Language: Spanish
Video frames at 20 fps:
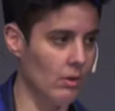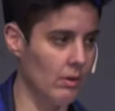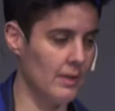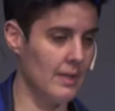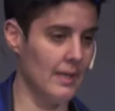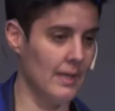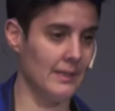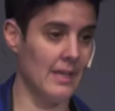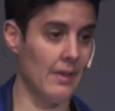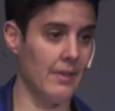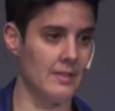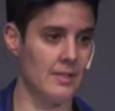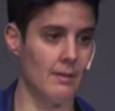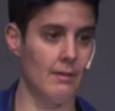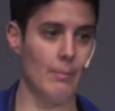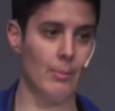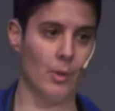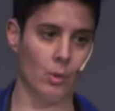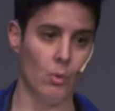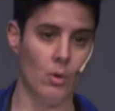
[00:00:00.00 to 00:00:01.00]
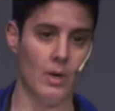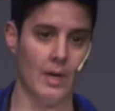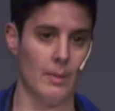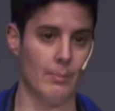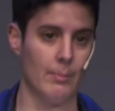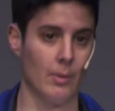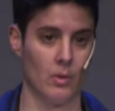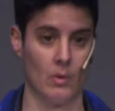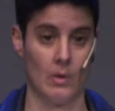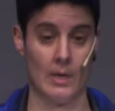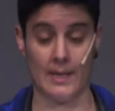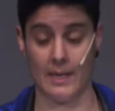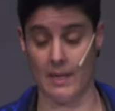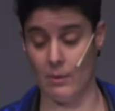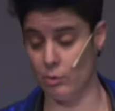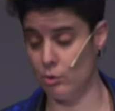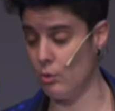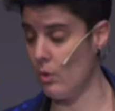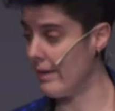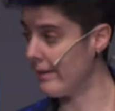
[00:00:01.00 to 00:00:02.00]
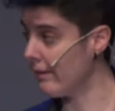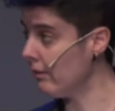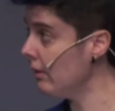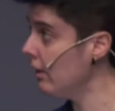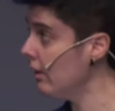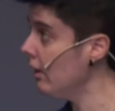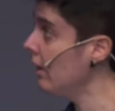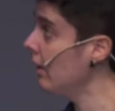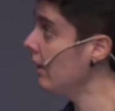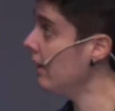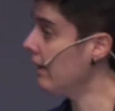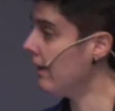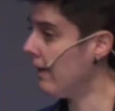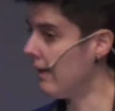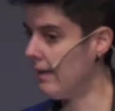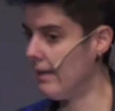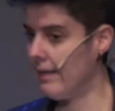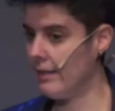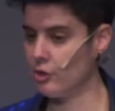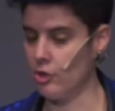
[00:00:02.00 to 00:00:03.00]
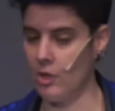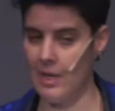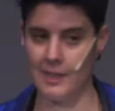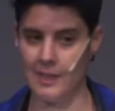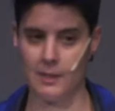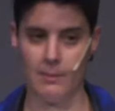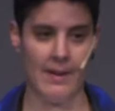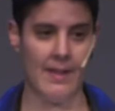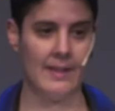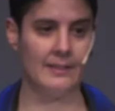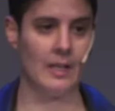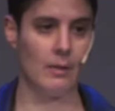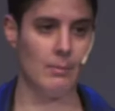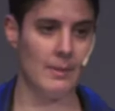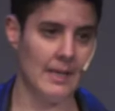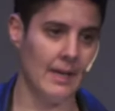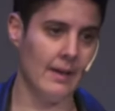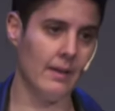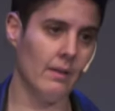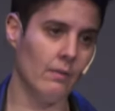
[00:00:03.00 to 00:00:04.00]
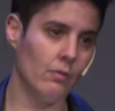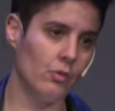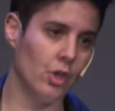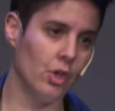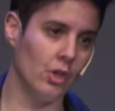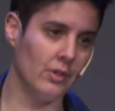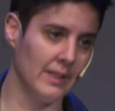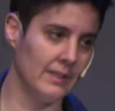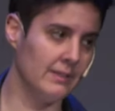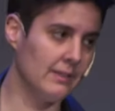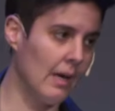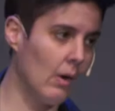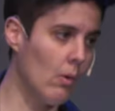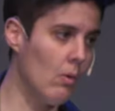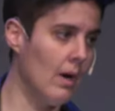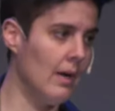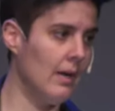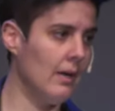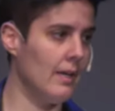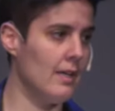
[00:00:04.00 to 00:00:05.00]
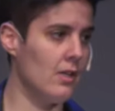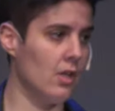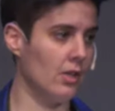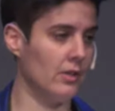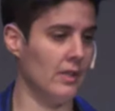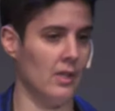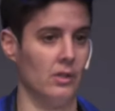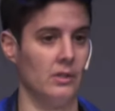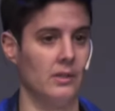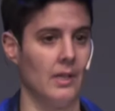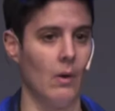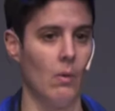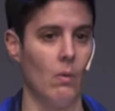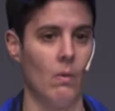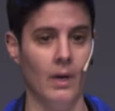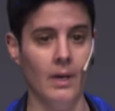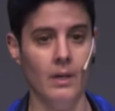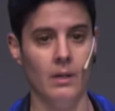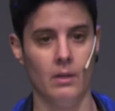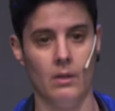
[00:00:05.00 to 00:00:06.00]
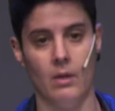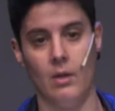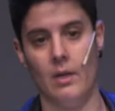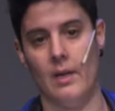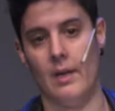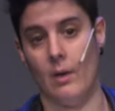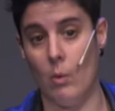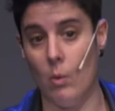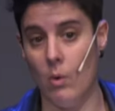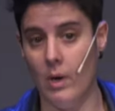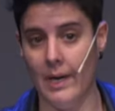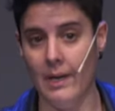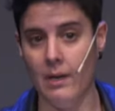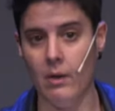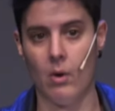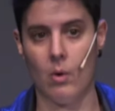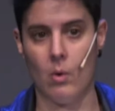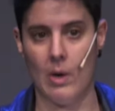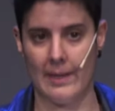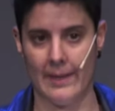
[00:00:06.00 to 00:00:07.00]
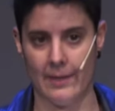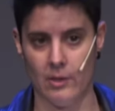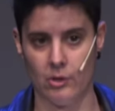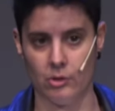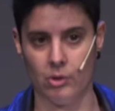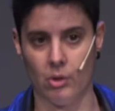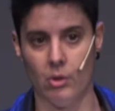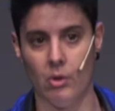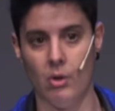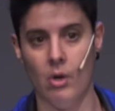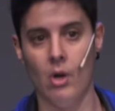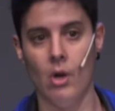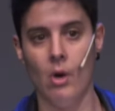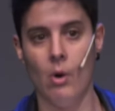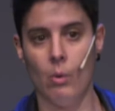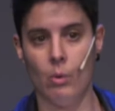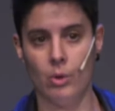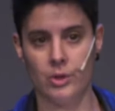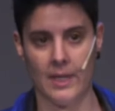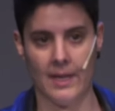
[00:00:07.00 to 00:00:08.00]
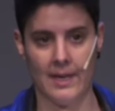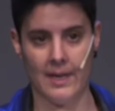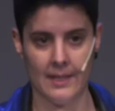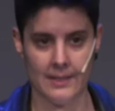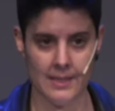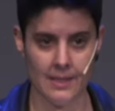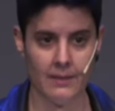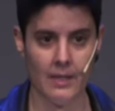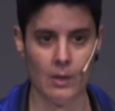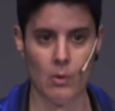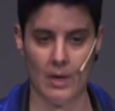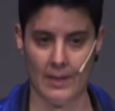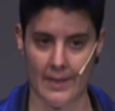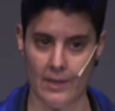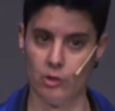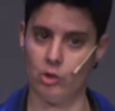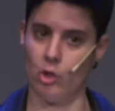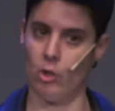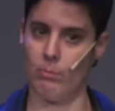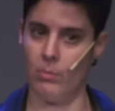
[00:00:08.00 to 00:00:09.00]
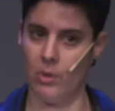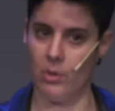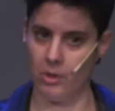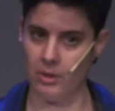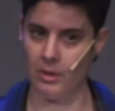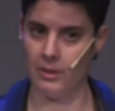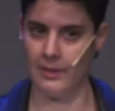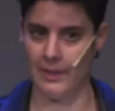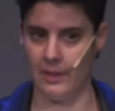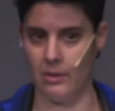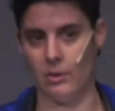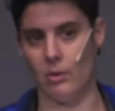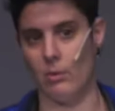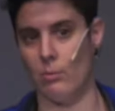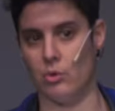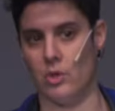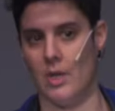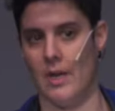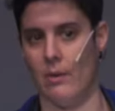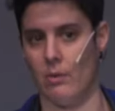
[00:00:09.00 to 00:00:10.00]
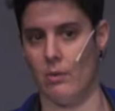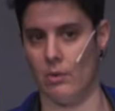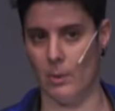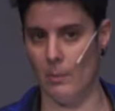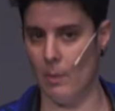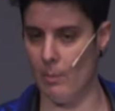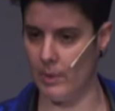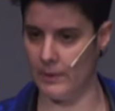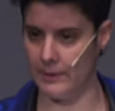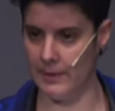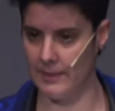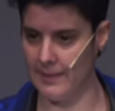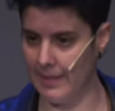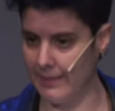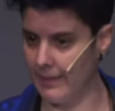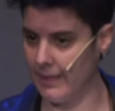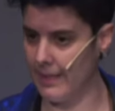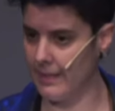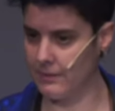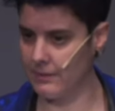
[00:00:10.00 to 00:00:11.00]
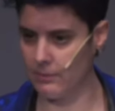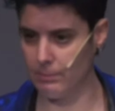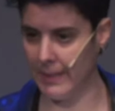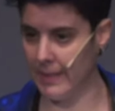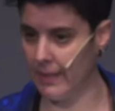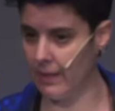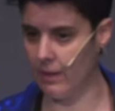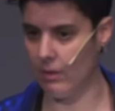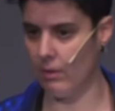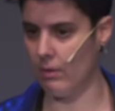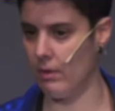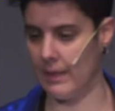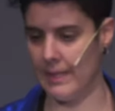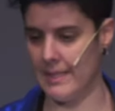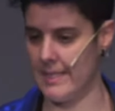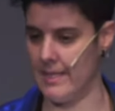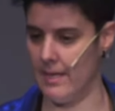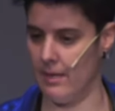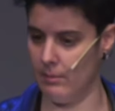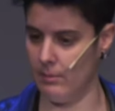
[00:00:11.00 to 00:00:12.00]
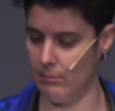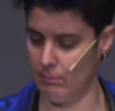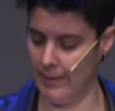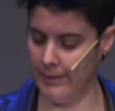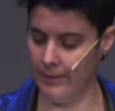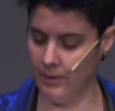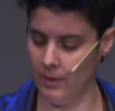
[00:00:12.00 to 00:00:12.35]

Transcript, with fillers: y es accesible por Google y por cualquier usuario, eh, son las que van a determinar dónde entra Google y dónde no entra Google. Eh, Google o cualquier otro user agent de cualquier otro bot de otro buscador, como puede ser Yandex, Bing o el que sea. ¿vale?